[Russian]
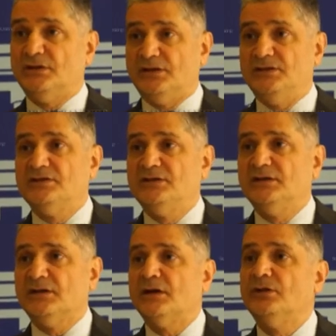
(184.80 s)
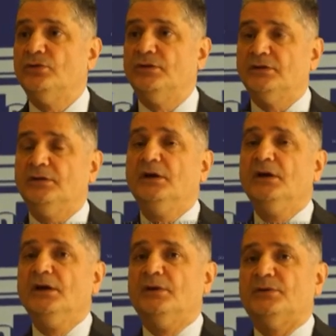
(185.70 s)
о единых канонах
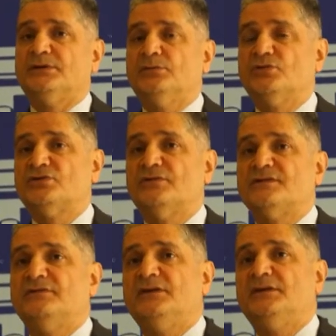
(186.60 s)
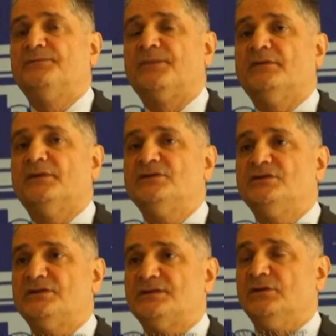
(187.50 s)
потому что в сфере
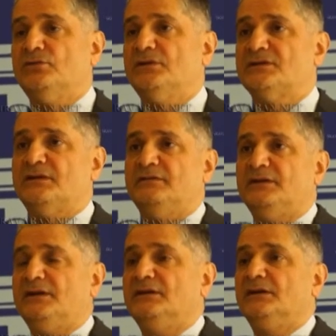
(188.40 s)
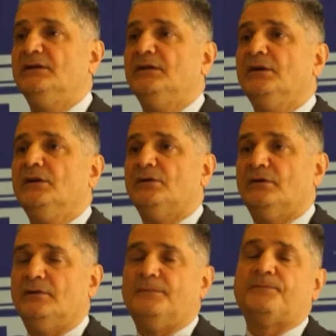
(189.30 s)
водительских удостоверений
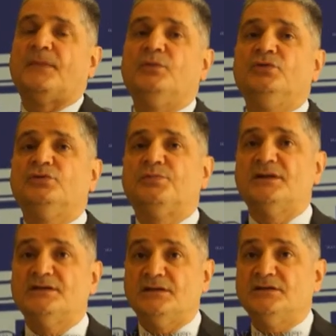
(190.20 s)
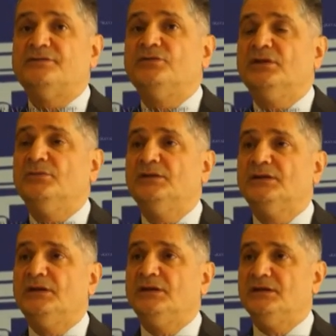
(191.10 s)
будут происходить
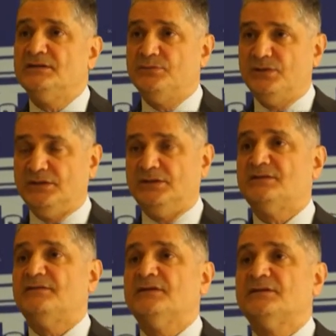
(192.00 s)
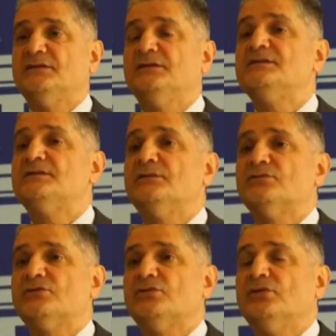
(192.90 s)
фундаментальные изменения, связанные с тем,
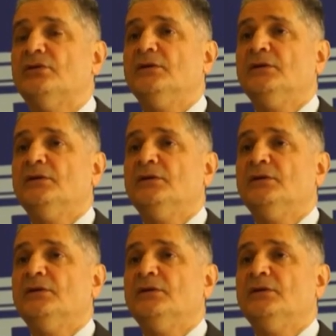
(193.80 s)
что